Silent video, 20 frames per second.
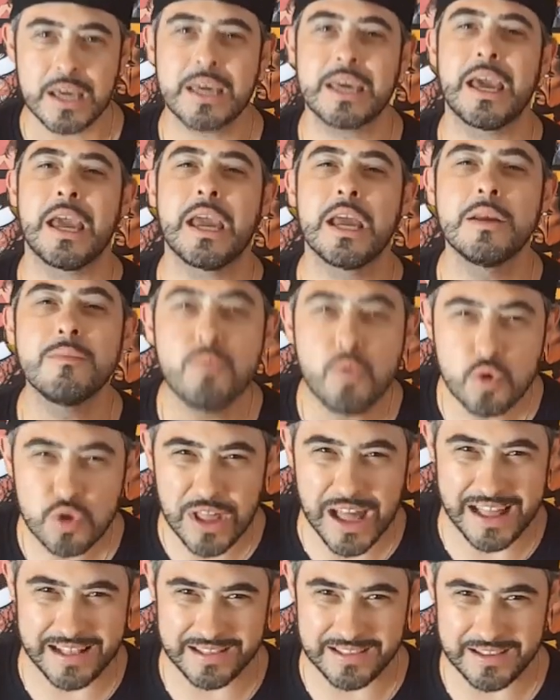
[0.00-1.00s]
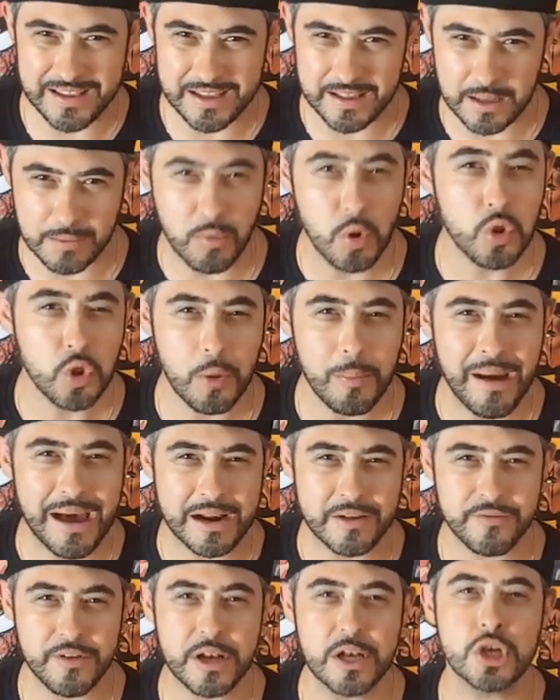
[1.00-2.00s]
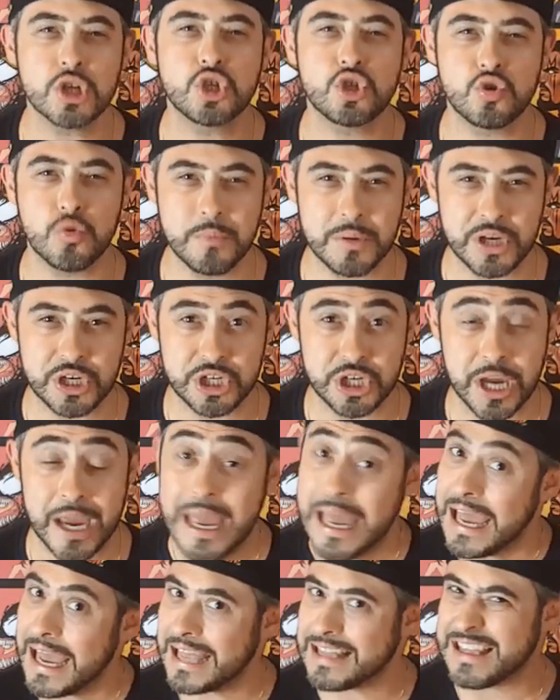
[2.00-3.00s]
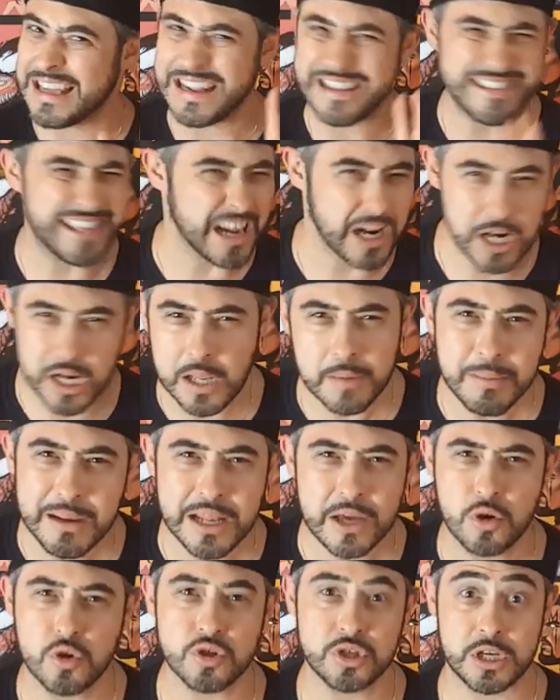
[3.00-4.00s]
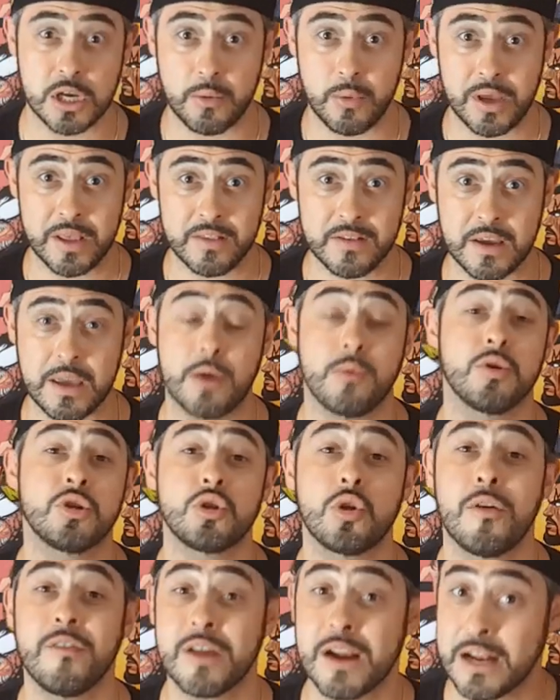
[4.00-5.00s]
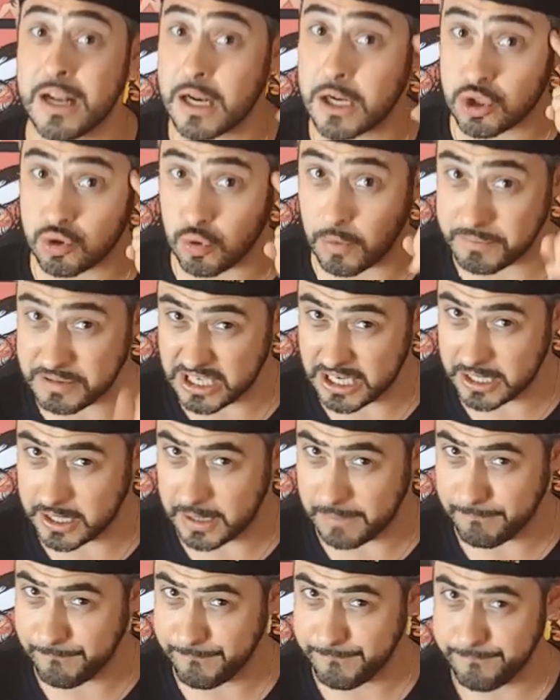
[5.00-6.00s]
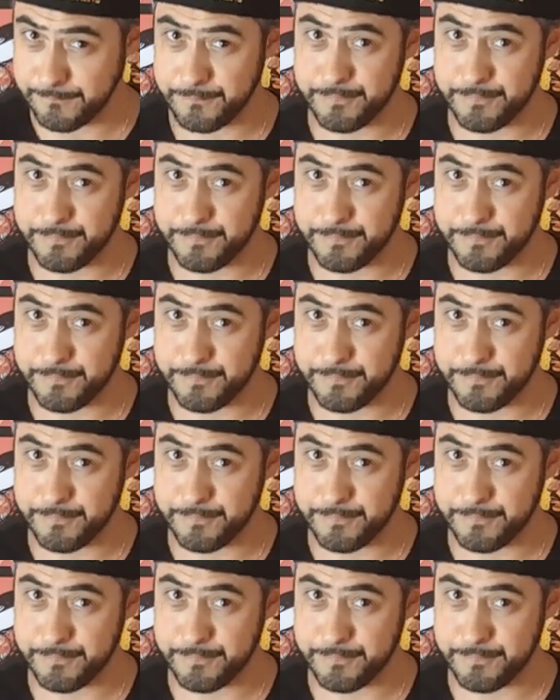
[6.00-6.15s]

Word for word: che il mutante del mondo Marvel subisce e delle terribili conseguenze che questo avrà nella sua psiche.